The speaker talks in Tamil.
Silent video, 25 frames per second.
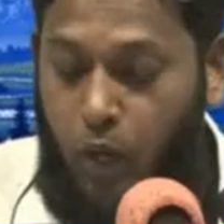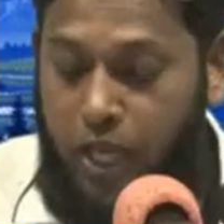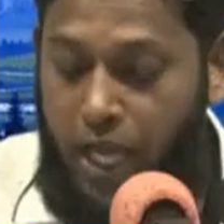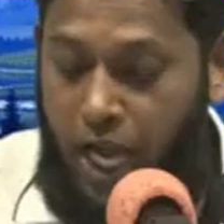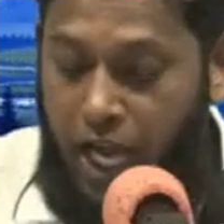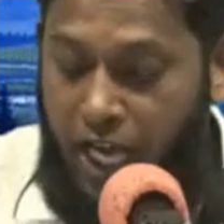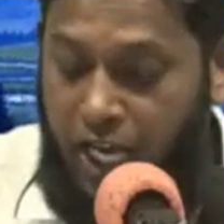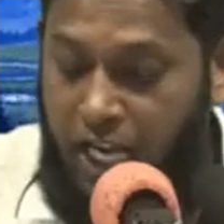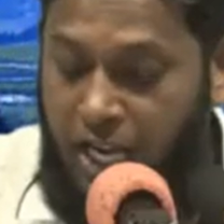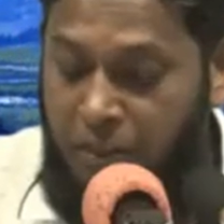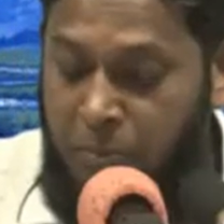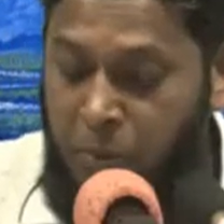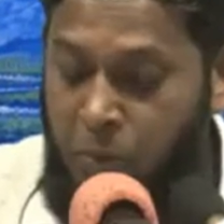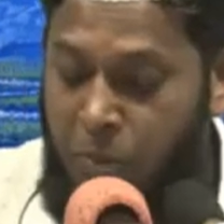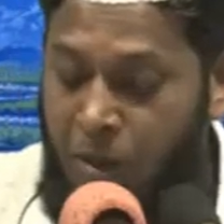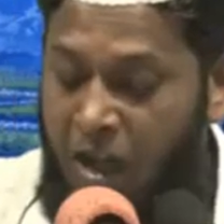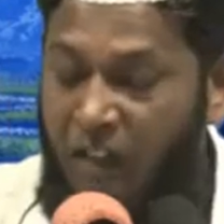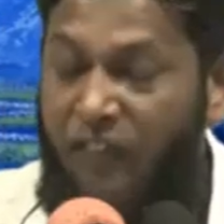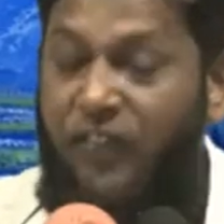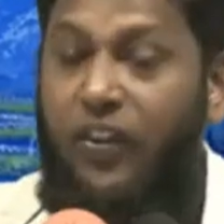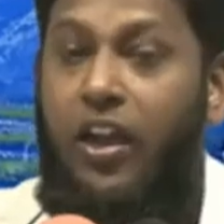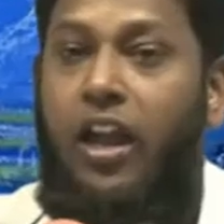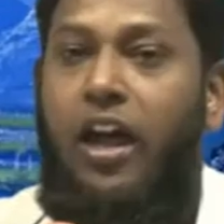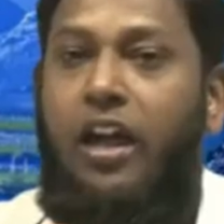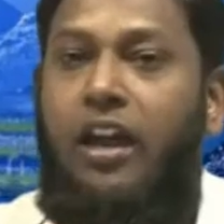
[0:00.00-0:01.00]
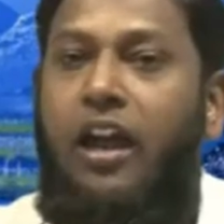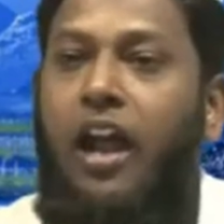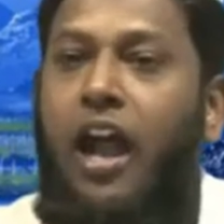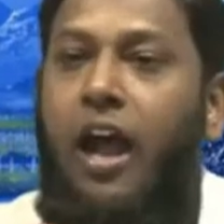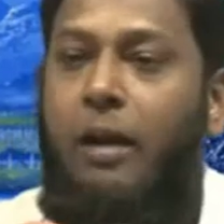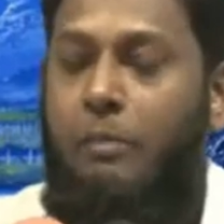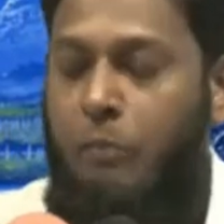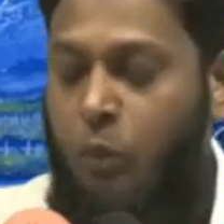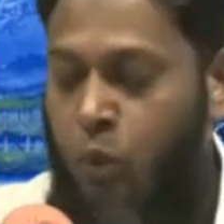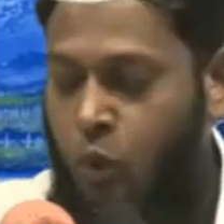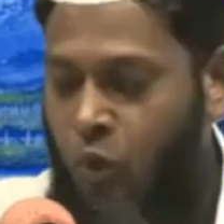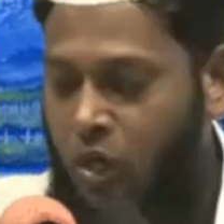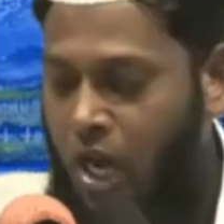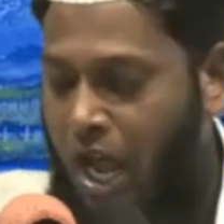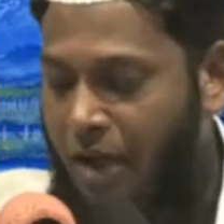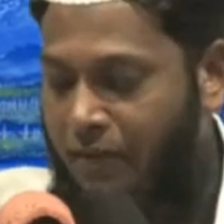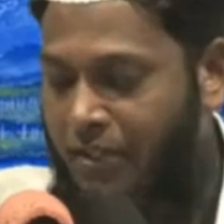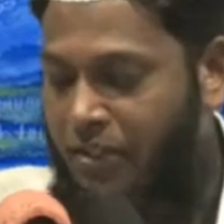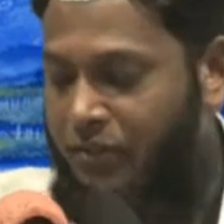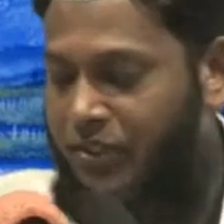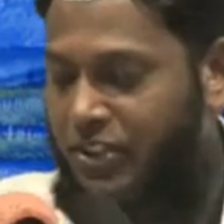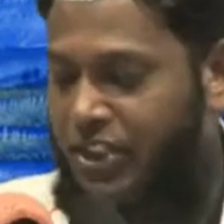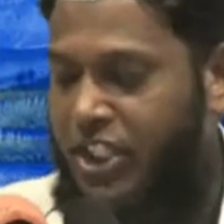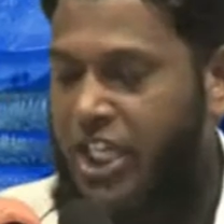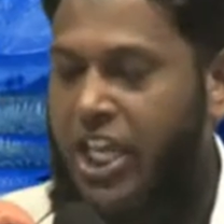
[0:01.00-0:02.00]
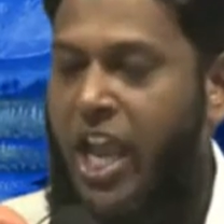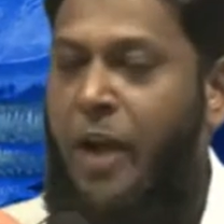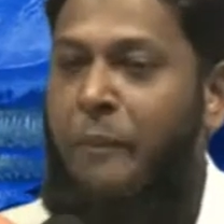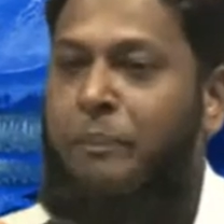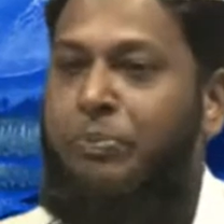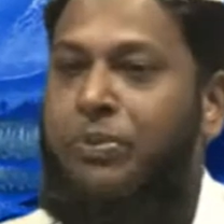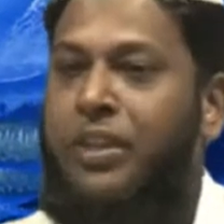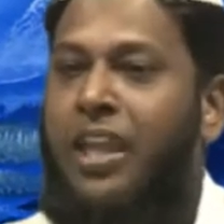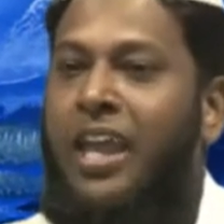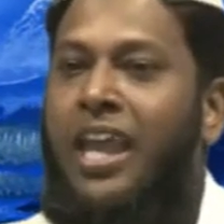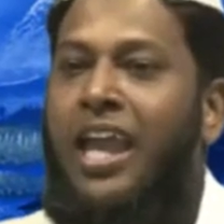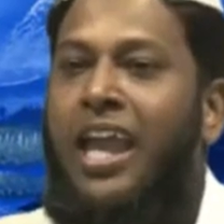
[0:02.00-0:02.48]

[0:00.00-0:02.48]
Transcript: மாஃபில் அர்ஹா மூன்றாவது விஷயம்